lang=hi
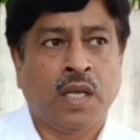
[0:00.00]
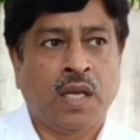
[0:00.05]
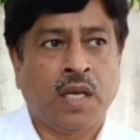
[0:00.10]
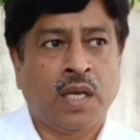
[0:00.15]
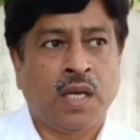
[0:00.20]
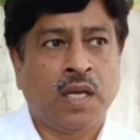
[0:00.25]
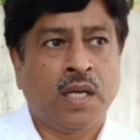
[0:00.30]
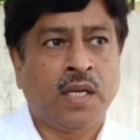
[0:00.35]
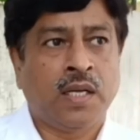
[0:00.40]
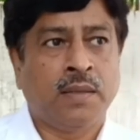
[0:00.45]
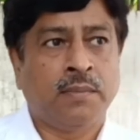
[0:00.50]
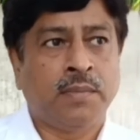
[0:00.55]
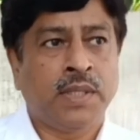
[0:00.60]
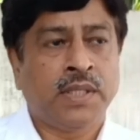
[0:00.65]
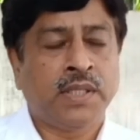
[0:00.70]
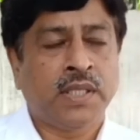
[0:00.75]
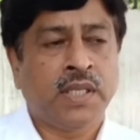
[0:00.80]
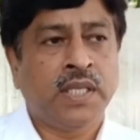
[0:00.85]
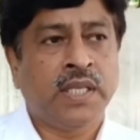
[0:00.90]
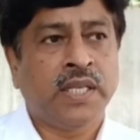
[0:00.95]
हाँ
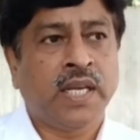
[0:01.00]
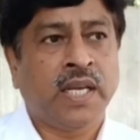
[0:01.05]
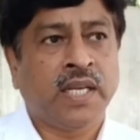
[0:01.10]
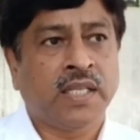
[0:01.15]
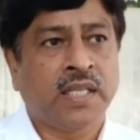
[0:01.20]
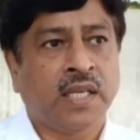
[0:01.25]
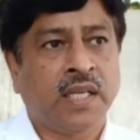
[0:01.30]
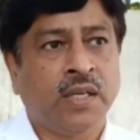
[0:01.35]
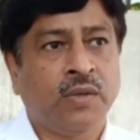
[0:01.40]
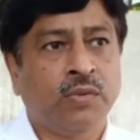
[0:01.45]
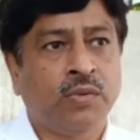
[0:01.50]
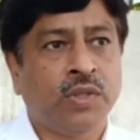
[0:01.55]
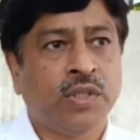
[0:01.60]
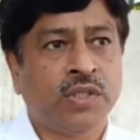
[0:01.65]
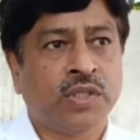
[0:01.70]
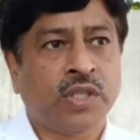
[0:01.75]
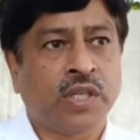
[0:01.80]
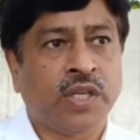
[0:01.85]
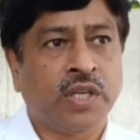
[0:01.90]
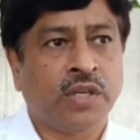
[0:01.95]
बेसिकली क्या था 19
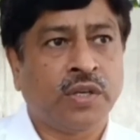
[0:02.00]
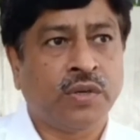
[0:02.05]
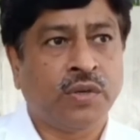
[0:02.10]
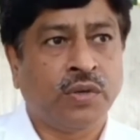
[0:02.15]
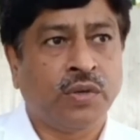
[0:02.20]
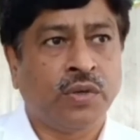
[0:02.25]
तारीख को